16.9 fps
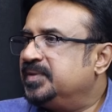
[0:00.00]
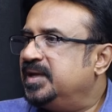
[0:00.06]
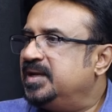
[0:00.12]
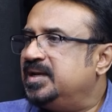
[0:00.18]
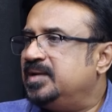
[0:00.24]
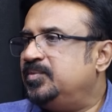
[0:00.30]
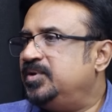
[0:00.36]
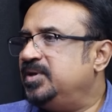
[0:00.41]

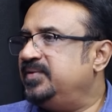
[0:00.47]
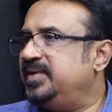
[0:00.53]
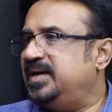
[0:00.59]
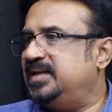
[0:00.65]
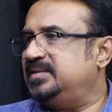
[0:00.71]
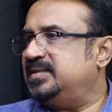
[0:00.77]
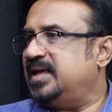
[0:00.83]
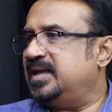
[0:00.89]
என்ற முடிவை
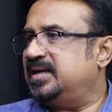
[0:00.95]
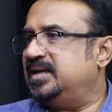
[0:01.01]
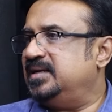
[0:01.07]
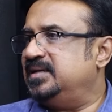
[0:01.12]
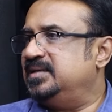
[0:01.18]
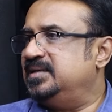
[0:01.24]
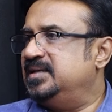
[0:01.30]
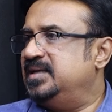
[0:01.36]
எடுத்தார்
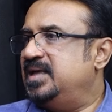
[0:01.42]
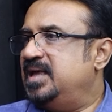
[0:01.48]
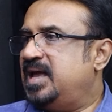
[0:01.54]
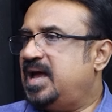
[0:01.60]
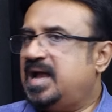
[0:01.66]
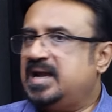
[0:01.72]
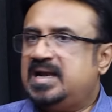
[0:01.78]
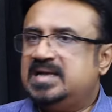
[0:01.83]

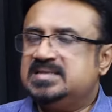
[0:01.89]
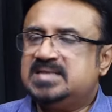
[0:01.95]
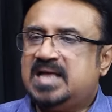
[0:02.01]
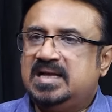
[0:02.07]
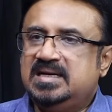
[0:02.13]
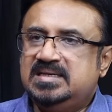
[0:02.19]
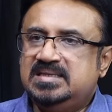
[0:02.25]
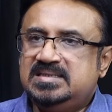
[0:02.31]
ஆனால்
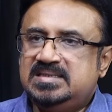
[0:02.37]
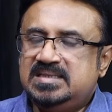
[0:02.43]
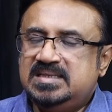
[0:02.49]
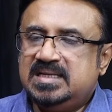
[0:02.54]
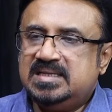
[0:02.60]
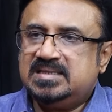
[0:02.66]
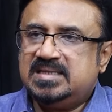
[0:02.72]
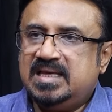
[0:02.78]
சங்கு
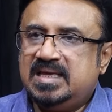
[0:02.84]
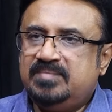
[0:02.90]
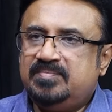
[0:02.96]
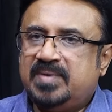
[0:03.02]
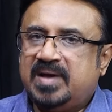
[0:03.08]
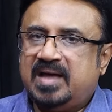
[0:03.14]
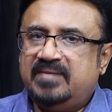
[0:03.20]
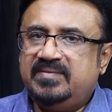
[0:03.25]
சின்னத்தை
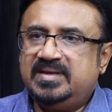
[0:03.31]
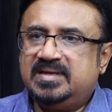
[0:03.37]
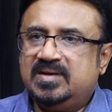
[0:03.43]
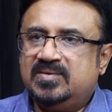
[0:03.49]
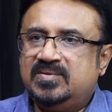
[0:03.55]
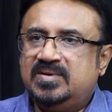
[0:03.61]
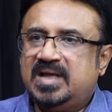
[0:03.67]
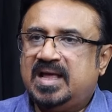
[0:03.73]

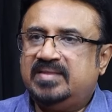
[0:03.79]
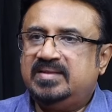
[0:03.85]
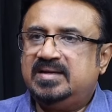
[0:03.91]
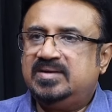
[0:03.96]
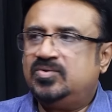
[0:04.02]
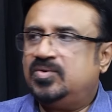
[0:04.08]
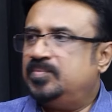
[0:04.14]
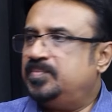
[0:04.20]
பாவிக்கக்கூடாது
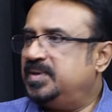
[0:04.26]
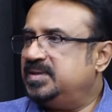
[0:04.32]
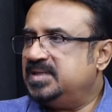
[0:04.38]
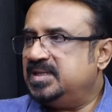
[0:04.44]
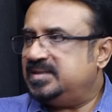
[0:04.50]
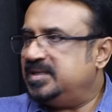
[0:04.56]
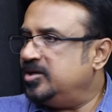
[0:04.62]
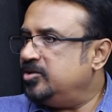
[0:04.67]
என்று
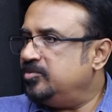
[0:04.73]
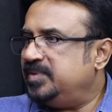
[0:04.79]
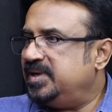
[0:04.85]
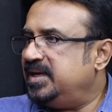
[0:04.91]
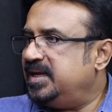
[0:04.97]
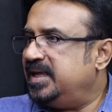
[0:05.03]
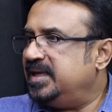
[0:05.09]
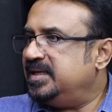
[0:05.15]
ஒப்பந்தத்திலும்
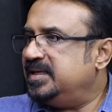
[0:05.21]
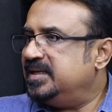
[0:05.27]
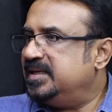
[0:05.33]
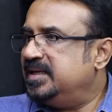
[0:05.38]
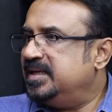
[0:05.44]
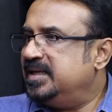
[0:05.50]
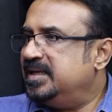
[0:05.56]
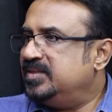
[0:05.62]
இல்லை
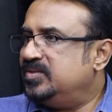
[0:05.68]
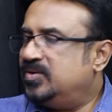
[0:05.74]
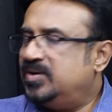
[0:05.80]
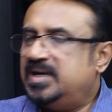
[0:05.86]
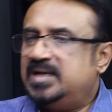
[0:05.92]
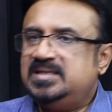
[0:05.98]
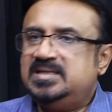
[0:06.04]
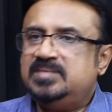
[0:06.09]

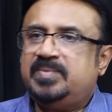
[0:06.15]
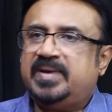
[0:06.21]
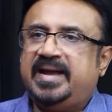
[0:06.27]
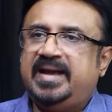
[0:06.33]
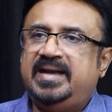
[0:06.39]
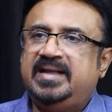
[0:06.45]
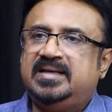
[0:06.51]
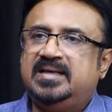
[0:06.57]
தொடர்ந்து
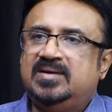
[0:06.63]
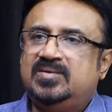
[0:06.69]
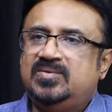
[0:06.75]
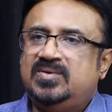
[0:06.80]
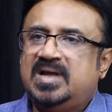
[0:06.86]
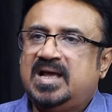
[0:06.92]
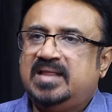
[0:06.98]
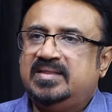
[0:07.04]

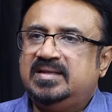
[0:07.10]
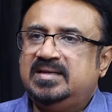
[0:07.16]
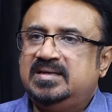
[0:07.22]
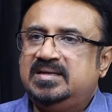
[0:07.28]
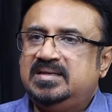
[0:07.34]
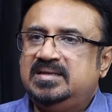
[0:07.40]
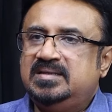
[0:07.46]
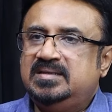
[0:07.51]
பயணிக்கக்கூடாது
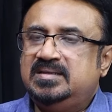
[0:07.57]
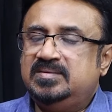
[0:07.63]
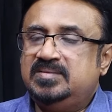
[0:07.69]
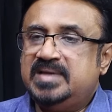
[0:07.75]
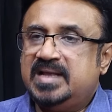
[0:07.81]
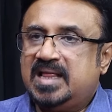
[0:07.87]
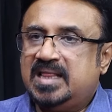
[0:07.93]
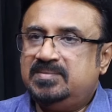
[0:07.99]
என்று இது
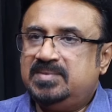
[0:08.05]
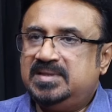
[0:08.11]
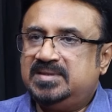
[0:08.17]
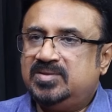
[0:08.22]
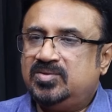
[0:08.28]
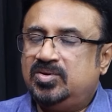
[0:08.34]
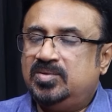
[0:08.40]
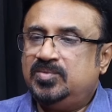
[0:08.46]

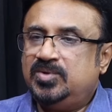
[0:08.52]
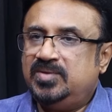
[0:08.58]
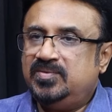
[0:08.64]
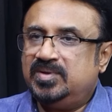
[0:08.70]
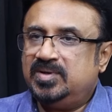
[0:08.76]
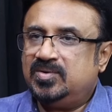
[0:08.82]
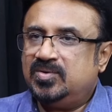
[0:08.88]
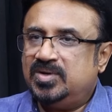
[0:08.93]
ஜனாதிபதியோட
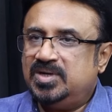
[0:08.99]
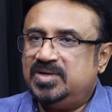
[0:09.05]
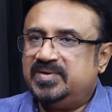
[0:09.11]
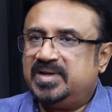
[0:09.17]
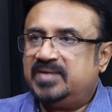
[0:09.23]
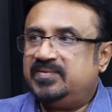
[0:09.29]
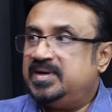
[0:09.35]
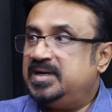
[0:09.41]
முடிவுக்கு கொண்டு
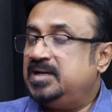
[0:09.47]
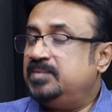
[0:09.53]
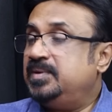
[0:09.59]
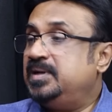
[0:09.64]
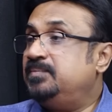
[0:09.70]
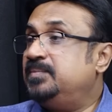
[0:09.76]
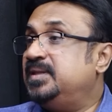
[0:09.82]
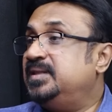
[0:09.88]
வர
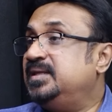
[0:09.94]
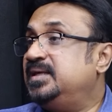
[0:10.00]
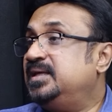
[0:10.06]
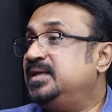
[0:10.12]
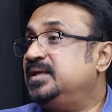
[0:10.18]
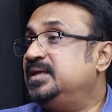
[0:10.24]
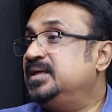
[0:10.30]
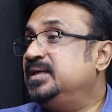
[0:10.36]
வேண்டும் என்பது
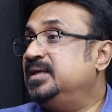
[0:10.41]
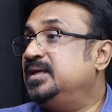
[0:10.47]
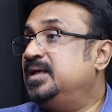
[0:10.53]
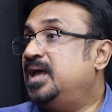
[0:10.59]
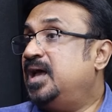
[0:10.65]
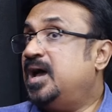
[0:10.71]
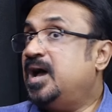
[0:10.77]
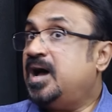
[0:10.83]

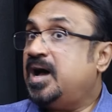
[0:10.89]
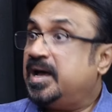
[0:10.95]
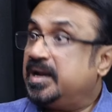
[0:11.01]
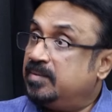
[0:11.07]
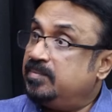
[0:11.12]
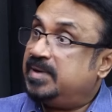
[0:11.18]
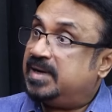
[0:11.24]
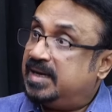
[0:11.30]

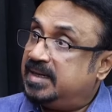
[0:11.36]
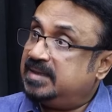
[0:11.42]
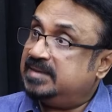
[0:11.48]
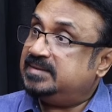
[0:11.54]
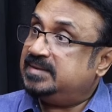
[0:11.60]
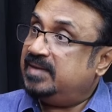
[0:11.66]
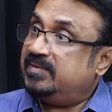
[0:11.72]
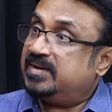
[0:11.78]
ஆரம்ப
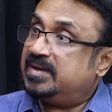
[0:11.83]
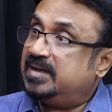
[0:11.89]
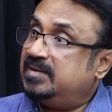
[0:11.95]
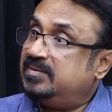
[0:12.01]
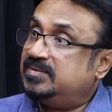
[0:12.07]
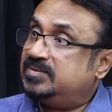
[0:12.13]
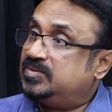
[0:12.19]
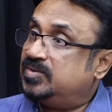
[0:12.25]
கட்டத்தில்
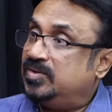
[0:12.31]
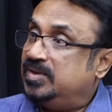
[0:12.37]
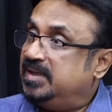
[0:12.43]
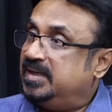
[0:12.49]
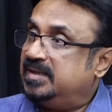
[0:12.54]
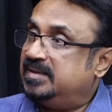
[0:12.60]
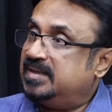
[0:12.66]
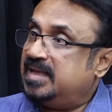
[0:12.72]
அவர்கள்
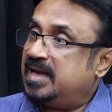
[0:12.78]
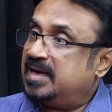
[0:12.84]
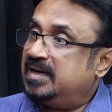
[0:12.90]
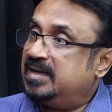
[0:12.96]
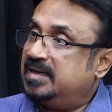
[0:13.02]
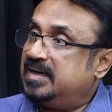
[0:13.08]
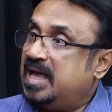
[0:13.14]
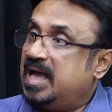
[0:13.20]

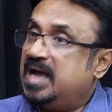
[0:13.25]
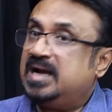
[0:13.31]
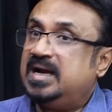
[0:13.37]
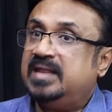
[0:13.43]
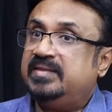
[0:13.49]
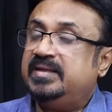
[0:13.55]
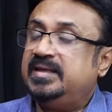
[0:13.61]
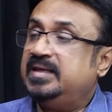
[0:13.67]
சொல்லியிருந்தார்கள்
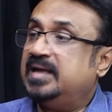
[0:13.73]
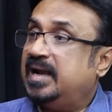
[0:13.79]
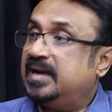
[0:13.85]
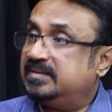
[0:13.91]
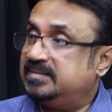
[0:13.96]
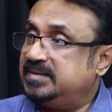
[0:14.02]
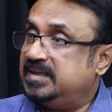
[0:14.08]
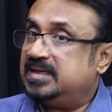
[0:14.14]
நாங்கள் அதை
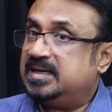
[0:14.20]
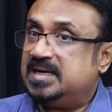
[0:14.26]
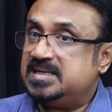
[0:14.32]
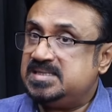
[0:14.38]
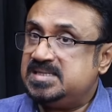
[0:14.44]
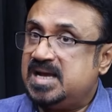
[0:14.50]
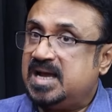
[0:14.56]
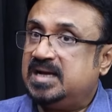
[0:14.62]
அரசியல்
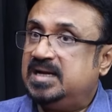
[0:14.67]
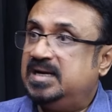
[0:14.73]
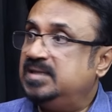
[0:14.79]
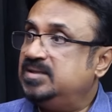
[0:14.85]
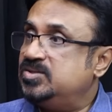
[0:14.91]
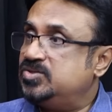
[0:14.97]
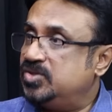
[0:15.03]
கட்சியாக எடுத்து